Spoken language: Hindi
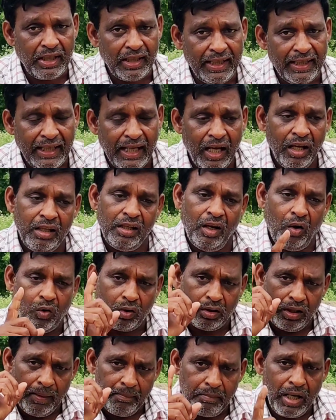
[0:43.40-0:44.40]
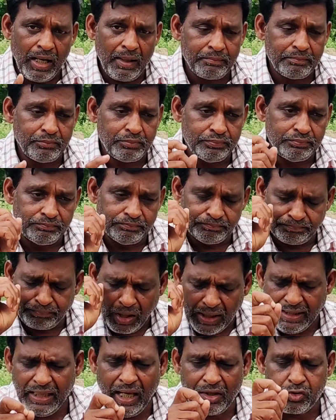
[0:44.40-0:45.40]
चलेगा और लंबा
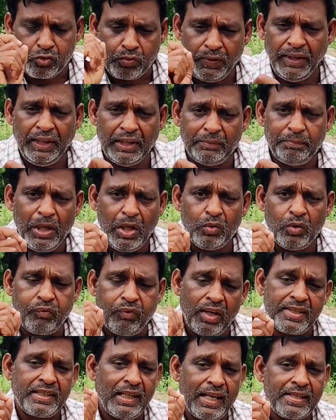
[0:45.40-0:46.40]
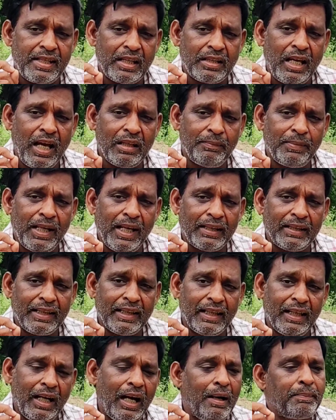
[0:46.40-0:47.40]
बढ़िया स्वीट बिल्कुल फर्स्ट क्लास का दाल बना के
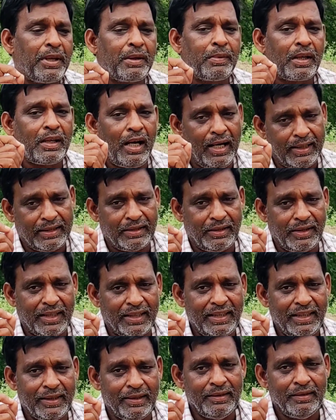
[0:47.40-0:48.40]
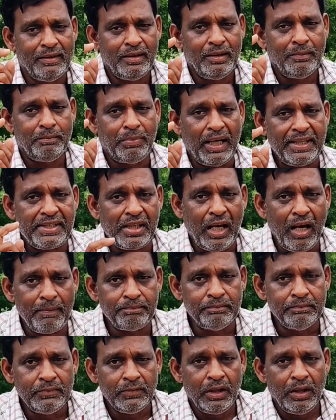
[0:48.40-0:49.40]
देगा आप एक बार खा के तो देखिए भाई
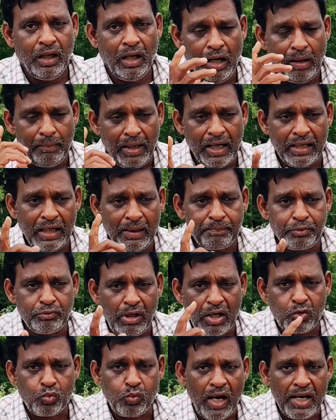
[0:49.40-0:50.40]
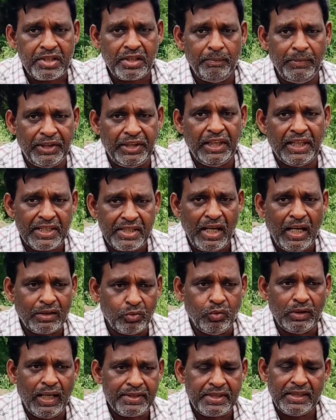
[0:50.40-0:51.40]
साहब हमारा पूरा स्वास्थ्य मिट्टी के
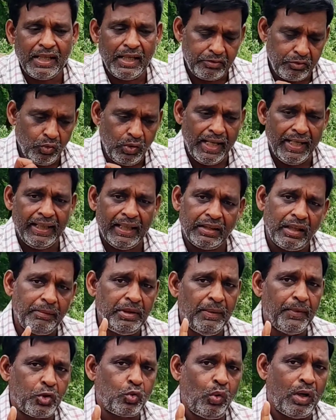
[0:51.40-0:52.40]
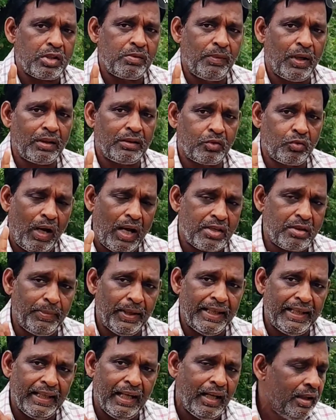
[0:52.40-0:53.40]
साथ होना चाहिए जुड़ेंगे तभी हमें स्वास्थ्य स्वास्थ्य
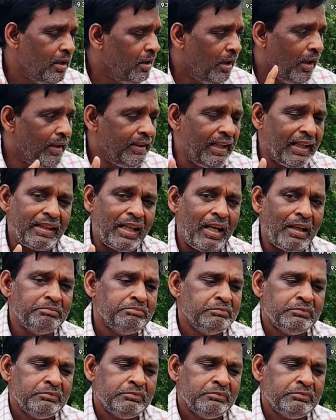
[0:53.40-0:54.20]
बनेगा अन्यथा